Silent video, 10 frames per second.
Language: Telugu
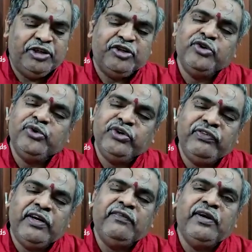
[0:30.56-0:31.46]
చిక్కుకుని
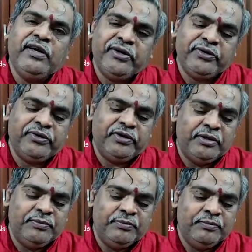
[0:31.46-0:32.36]

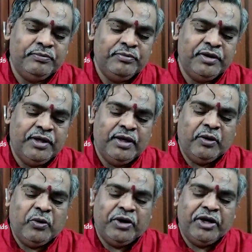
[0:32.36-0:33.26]
విలవిల్లాడుతోంది
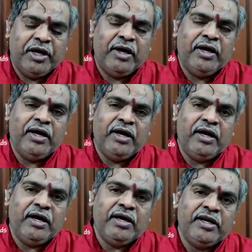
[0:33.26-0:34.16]
కొన్నాళ్ళుగా
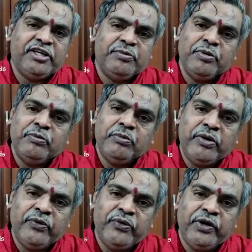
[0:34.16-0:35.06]
ఆకాశపు
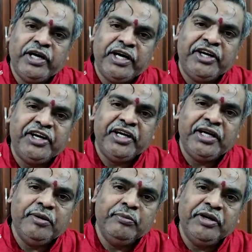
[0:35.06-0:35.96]
మౌనం
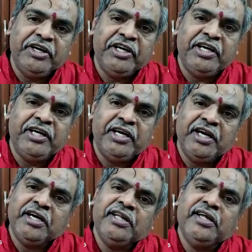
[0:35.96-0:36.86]
కంటికి మింటికి
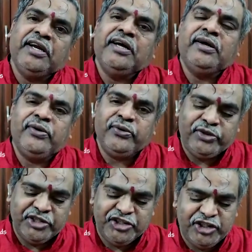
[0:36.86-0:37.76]
ఏకధారగా
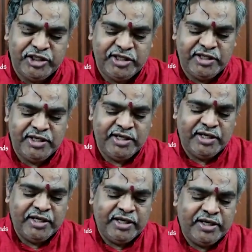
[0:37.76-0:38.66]
రోధించి
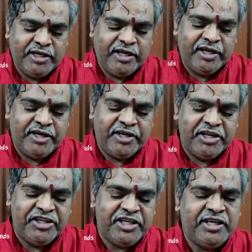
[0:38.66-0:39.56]
నిన్నటి
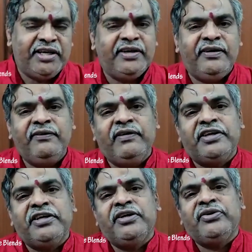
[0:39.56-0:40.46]
నుంచే
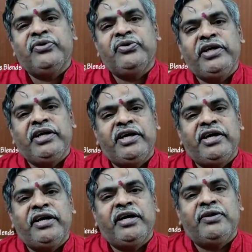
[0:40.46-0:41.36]
వెచ్చని
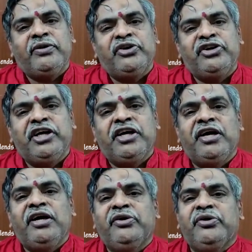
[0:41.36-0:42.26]
సూర్యకిరణాలతో
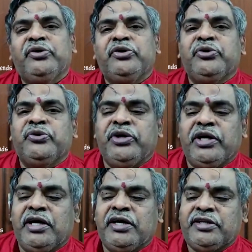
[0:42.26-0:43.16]
చెక్కిళ్ళు తుడుచుకుని
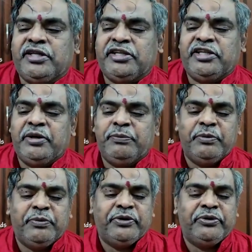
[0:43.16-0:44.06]
కాస్త
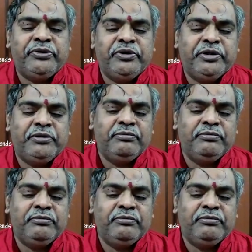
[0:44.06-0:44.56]
తెరిపిడి పడుతోంది